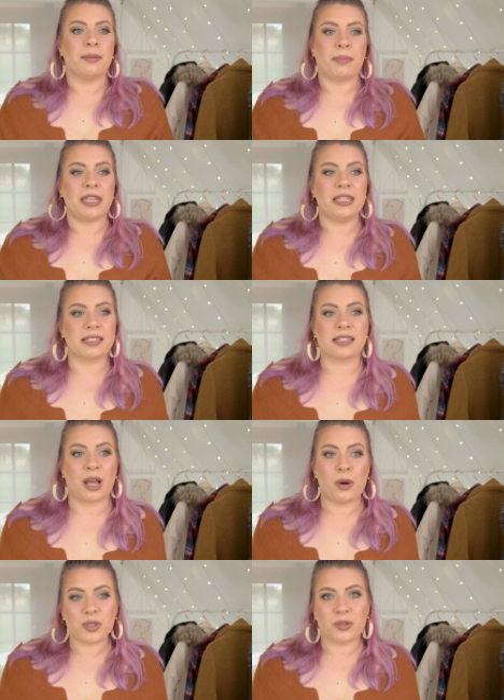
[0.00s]
bei ihr ist
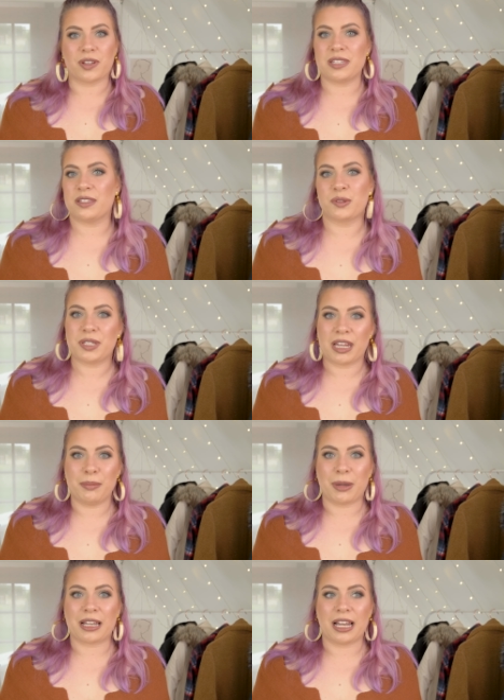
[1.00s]
es auch so, wenn sie so einen
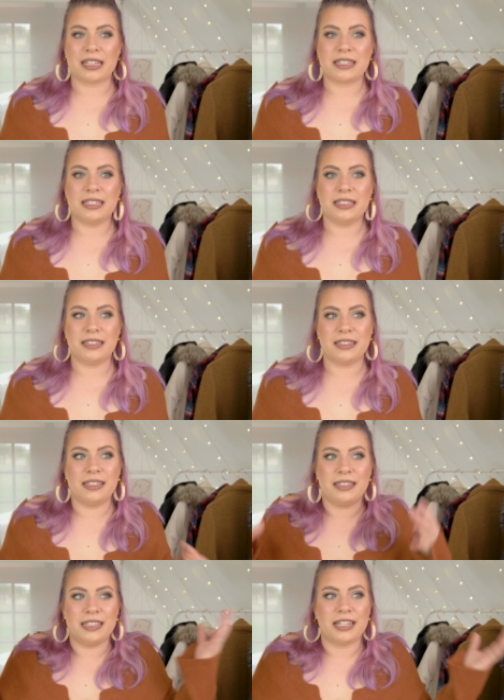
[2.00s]
Teddymantel anzieht,
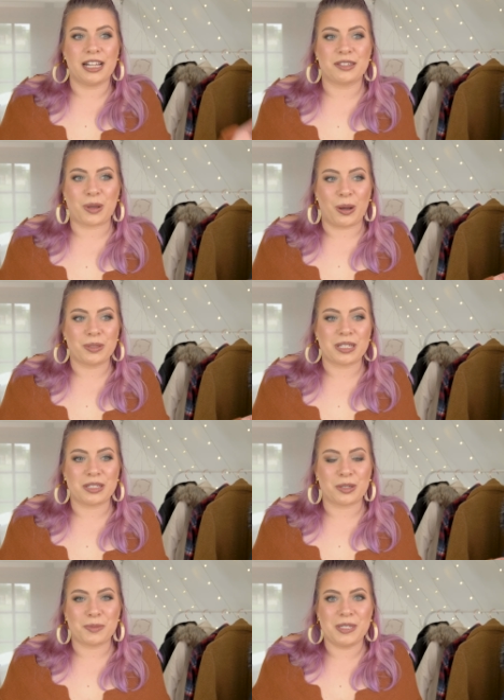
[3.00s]
sie sieht halt so aus,
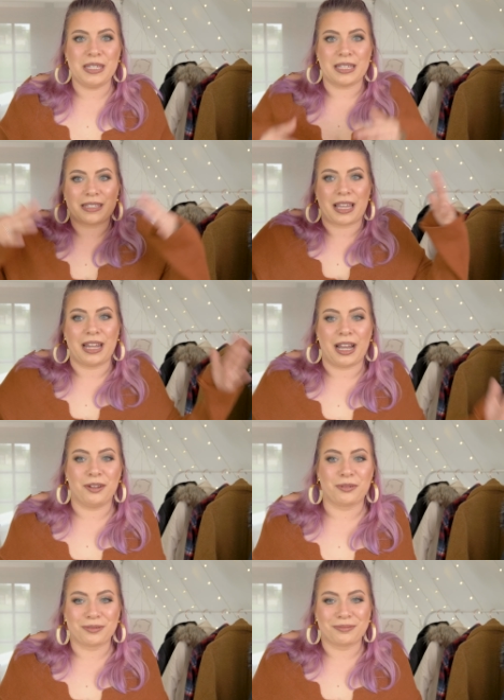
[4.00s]
als ob sie jetzt, keine
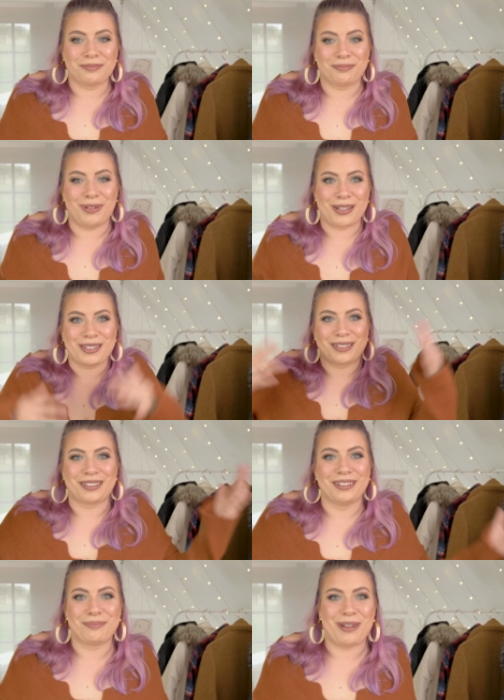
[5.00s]
Ahnung,
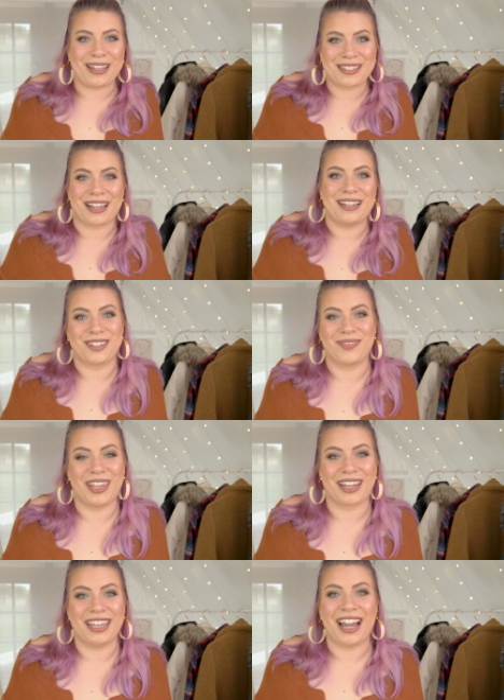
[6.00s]
plötzlich eine Plus-Size
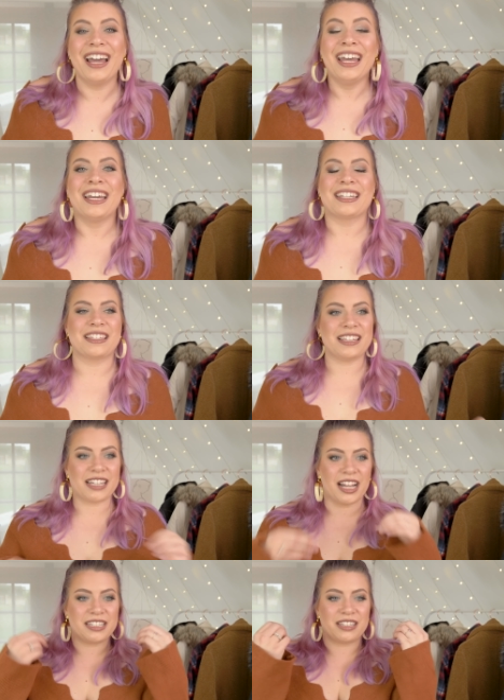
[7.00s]
wäre, ja. Das
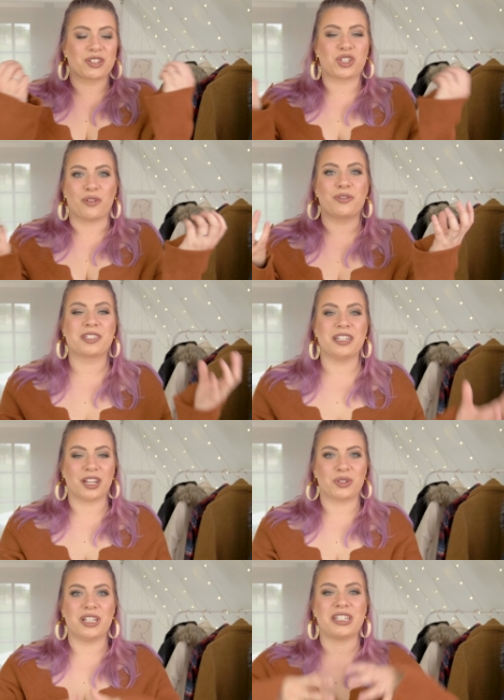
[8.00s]
ist halt, diese Stoffe sind
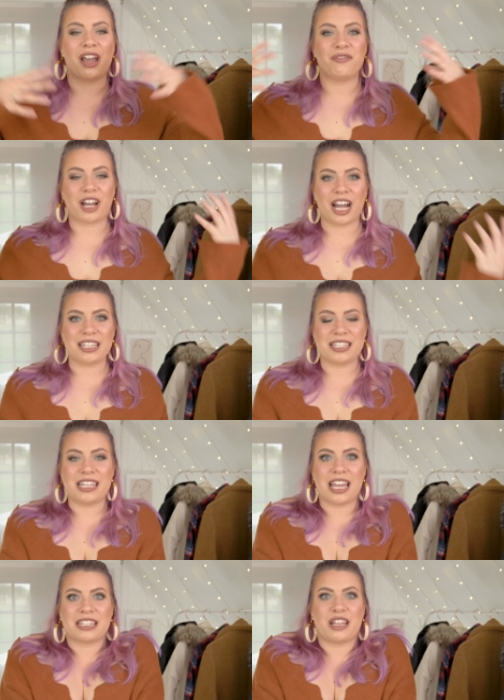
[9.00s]
natürlich einfach halt
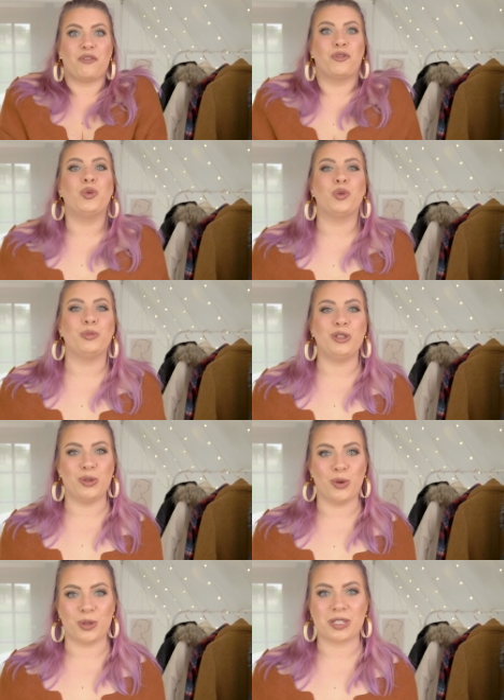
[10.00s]
sehr, sehr
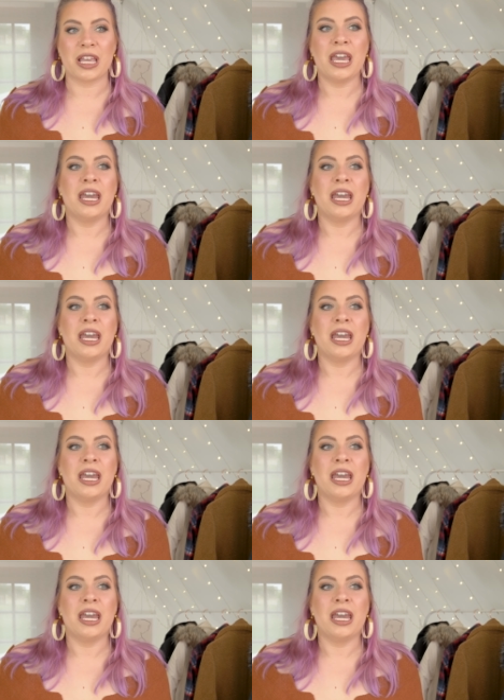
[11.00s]
voluminös.